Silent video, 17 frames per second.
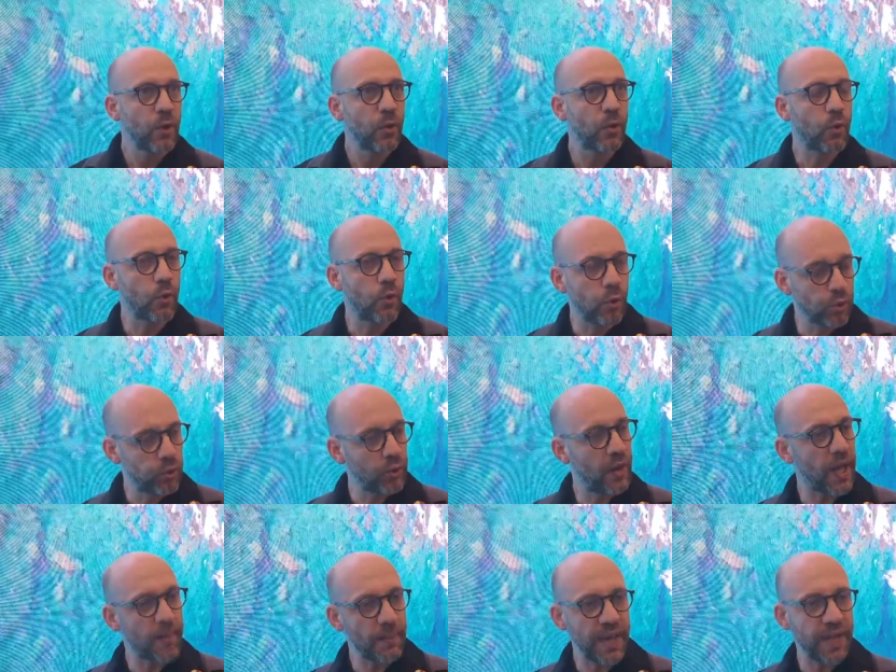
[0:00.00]

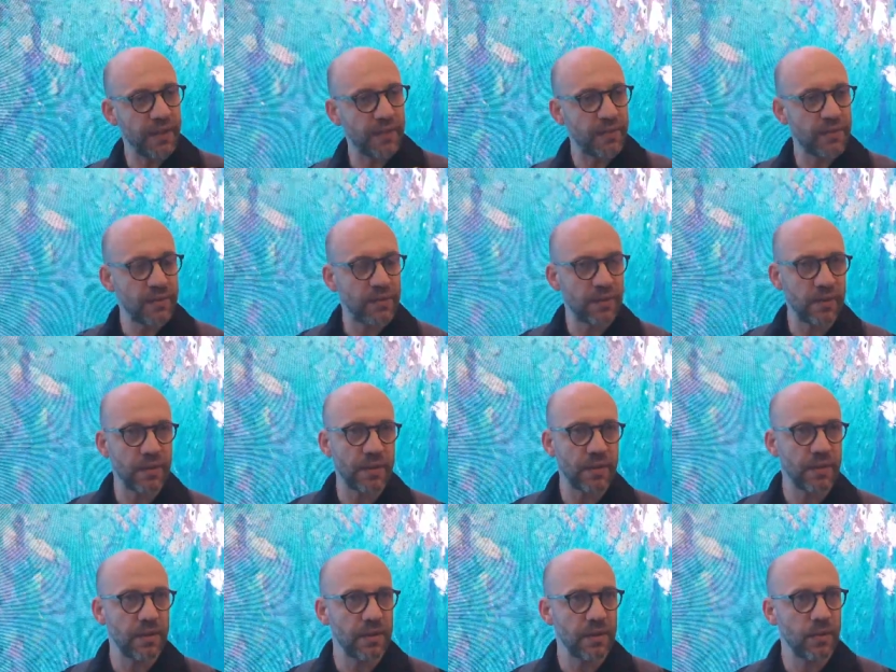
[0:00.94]
Culturalmente,
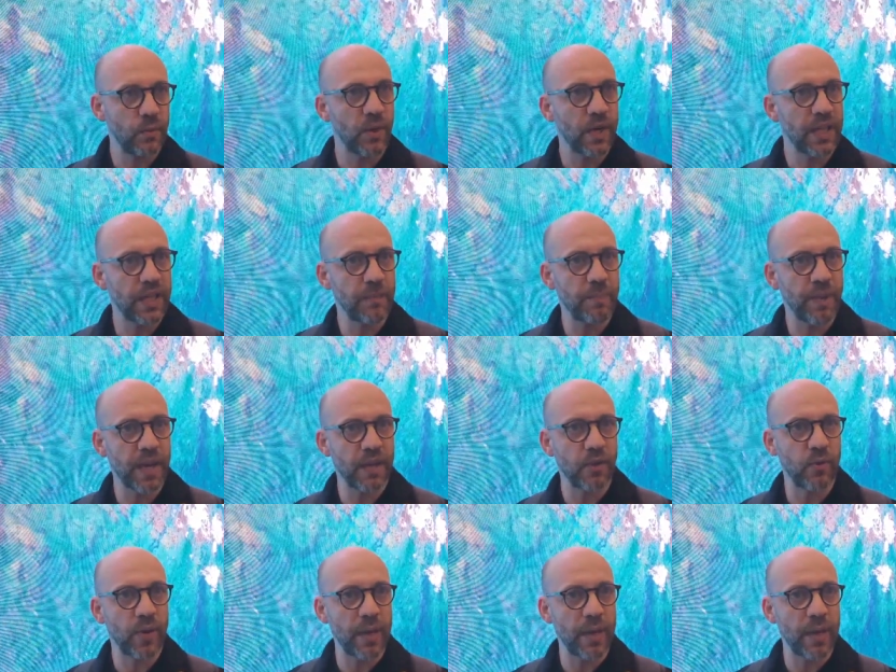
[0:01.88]
o arquipélago